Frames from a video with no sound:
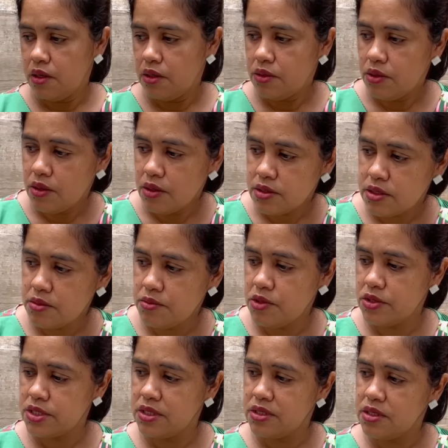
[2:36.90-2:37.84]
Nossa
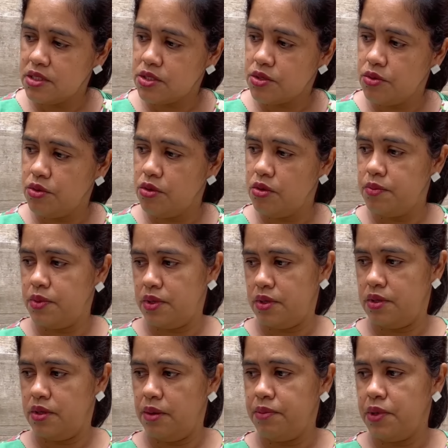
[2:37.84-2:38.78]
moça, desculpa.
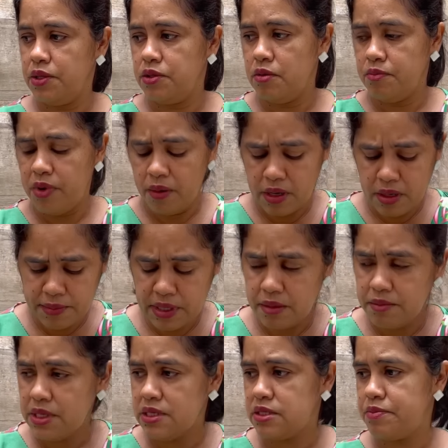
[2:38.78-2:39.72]
É porque eu tenho um problema nas
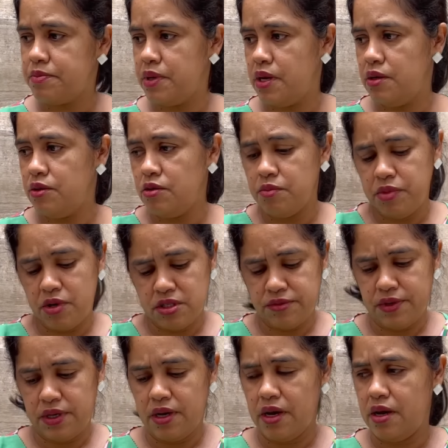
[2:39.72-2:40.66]
minhas pernas, eu não posso
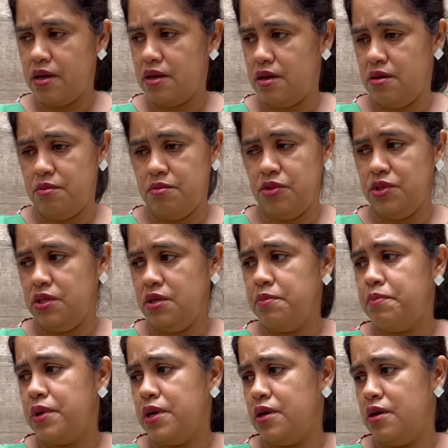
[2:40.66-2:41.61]
ficar muito em
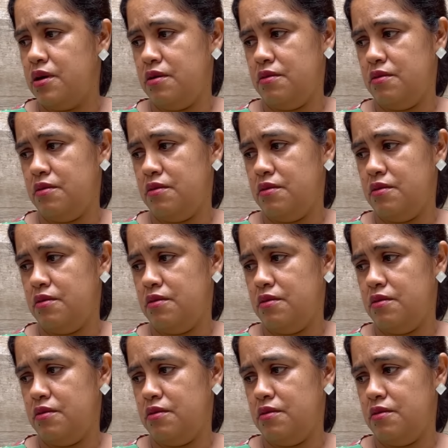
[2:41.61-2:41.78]
pé.